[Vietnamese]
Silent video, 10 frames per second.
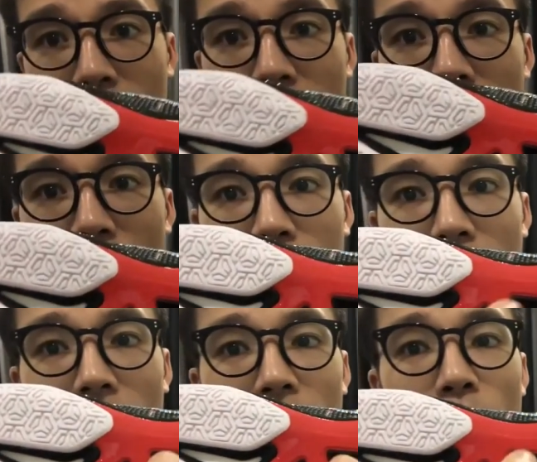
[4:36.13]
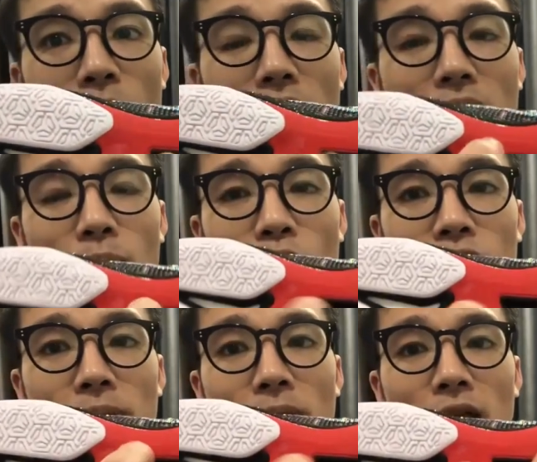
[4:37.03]
ở bên trong này công nghệ carbon
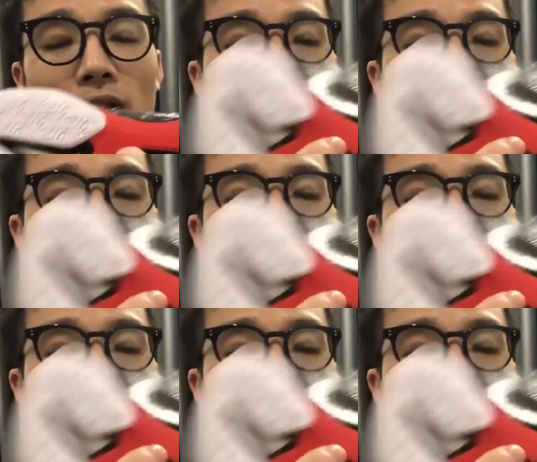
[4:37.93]
fiber